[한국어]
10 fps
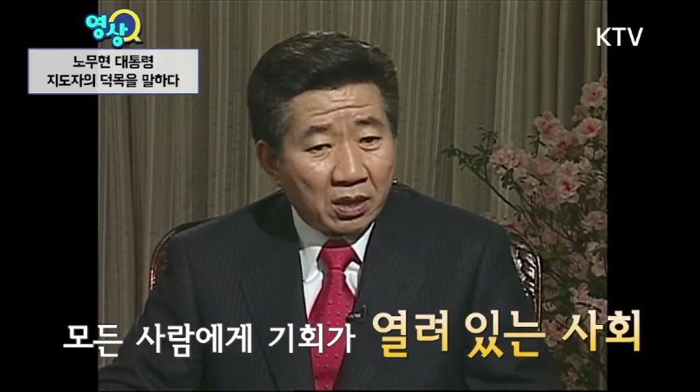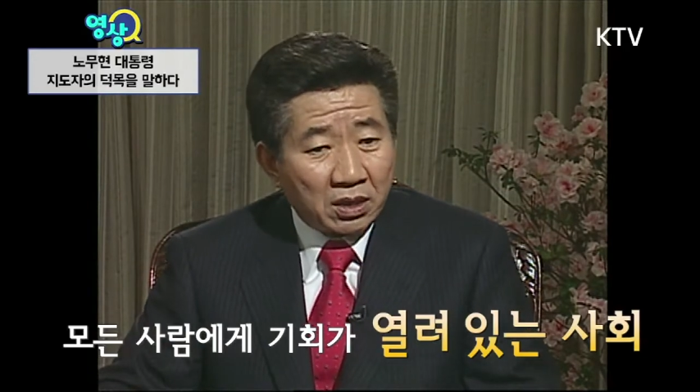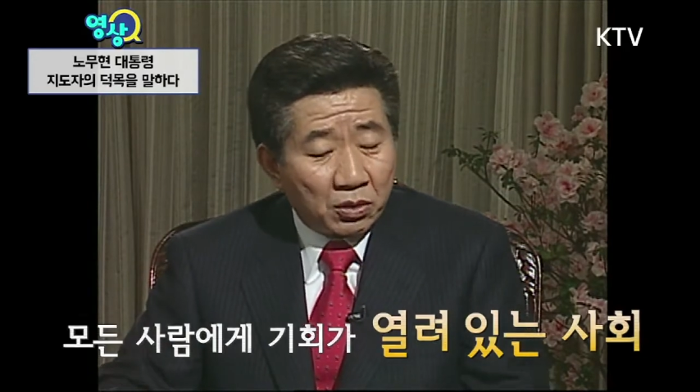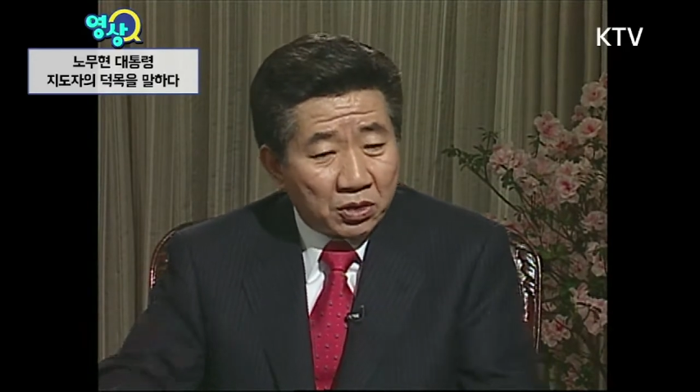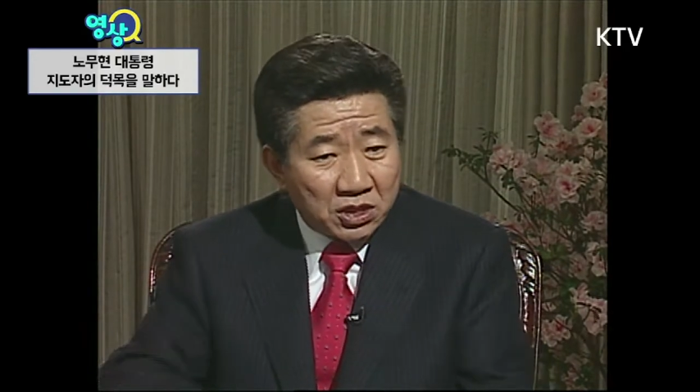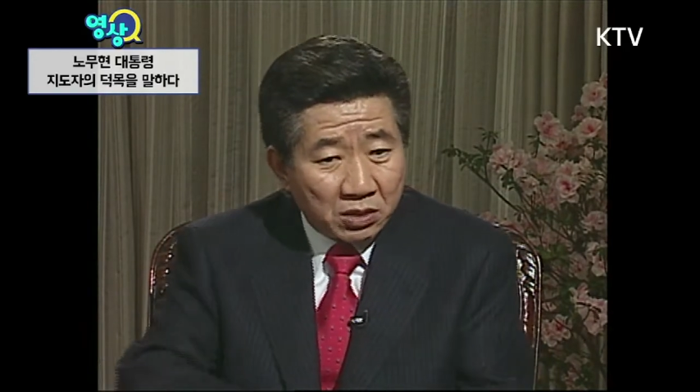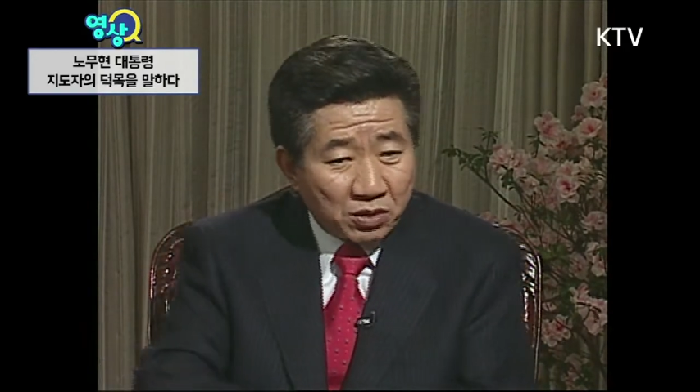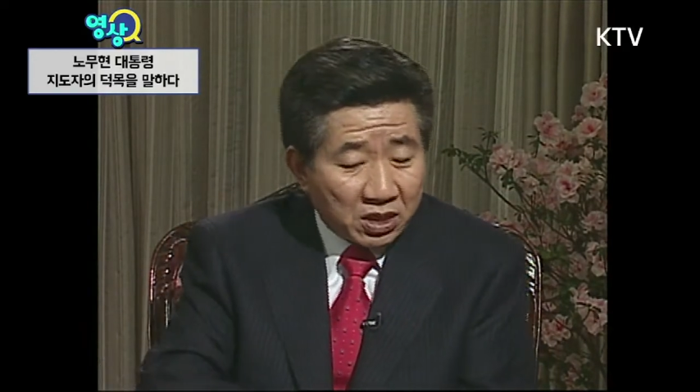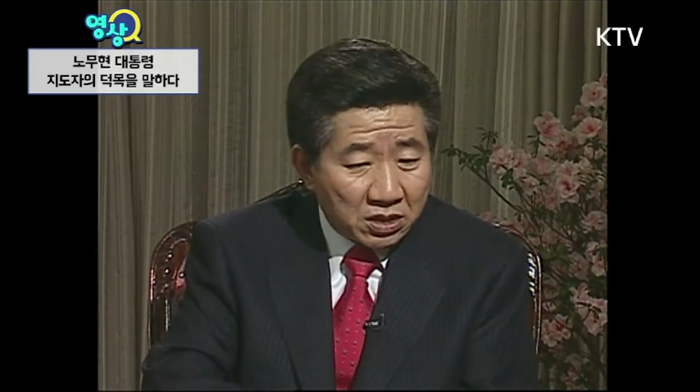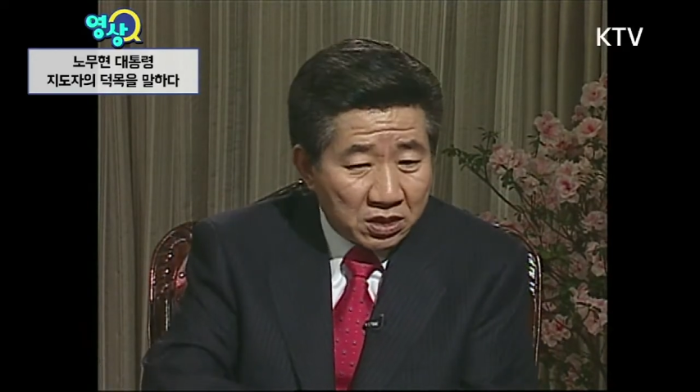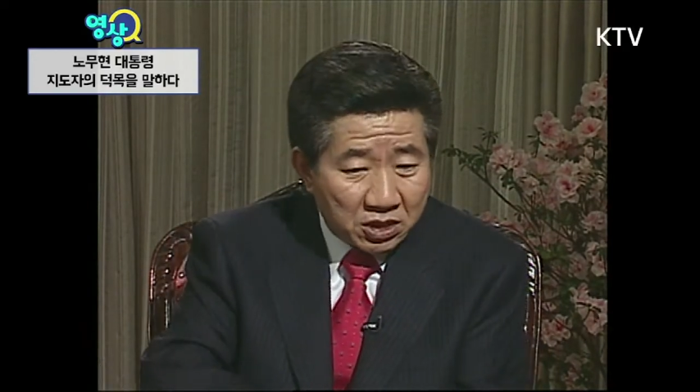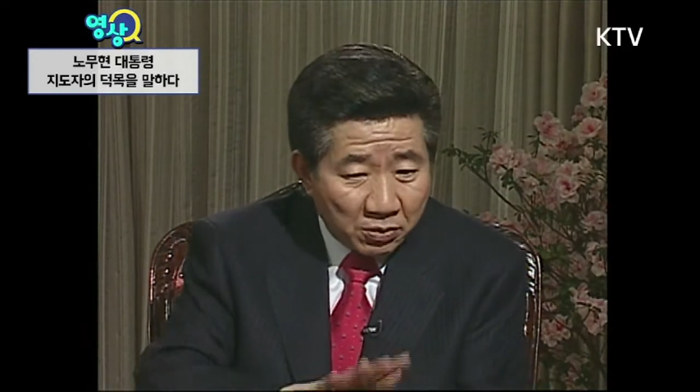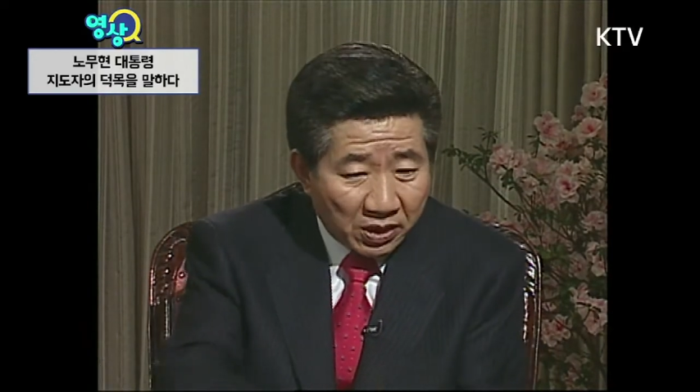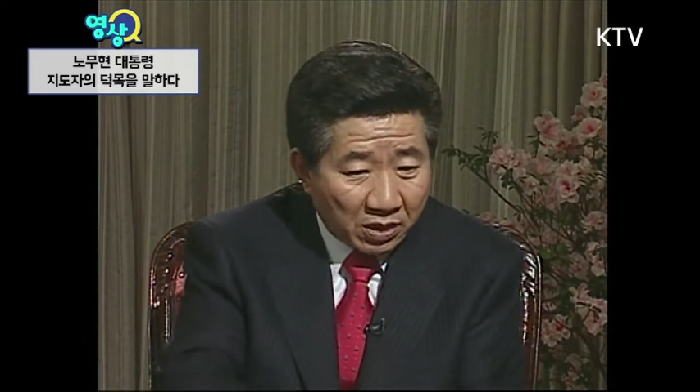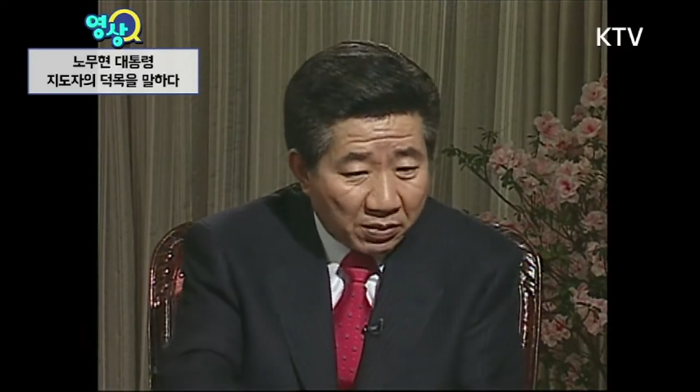그리고 지금까지
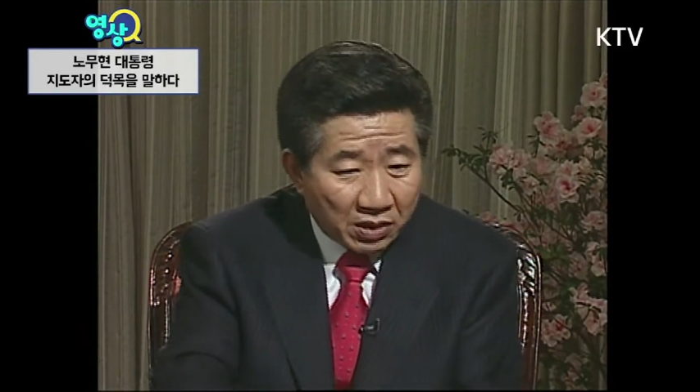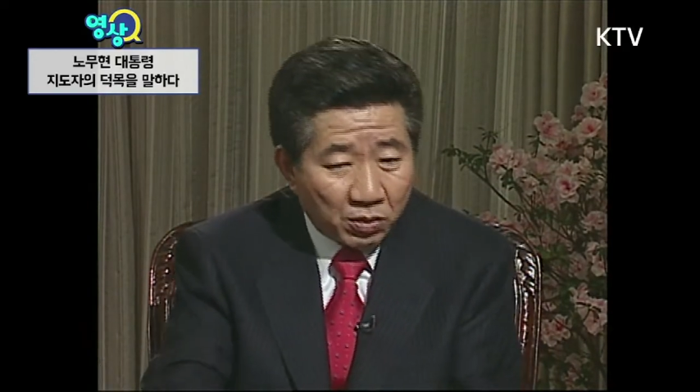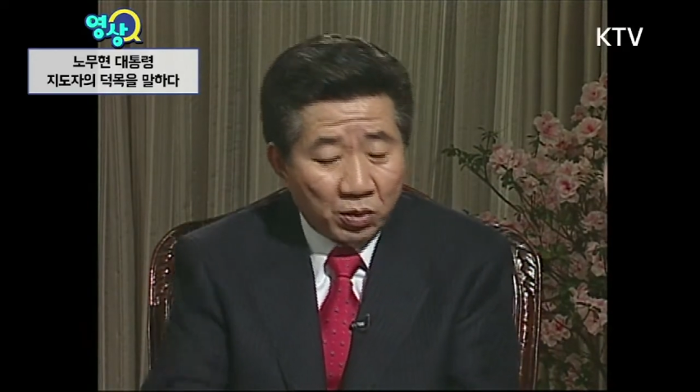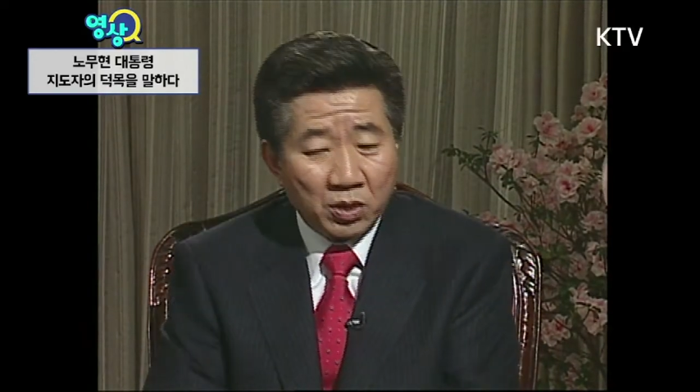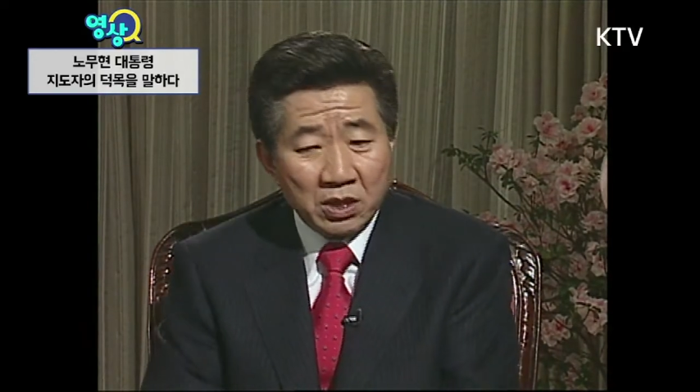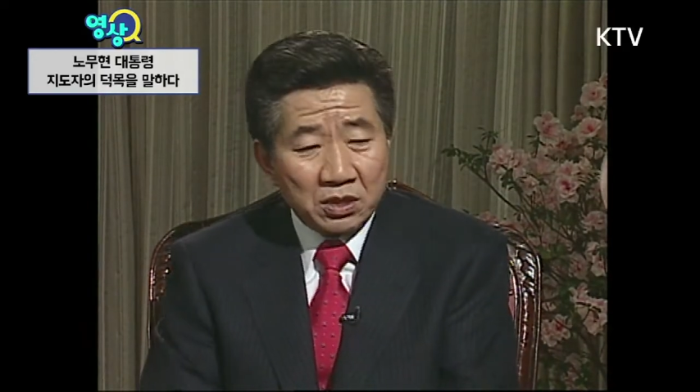지배를 받고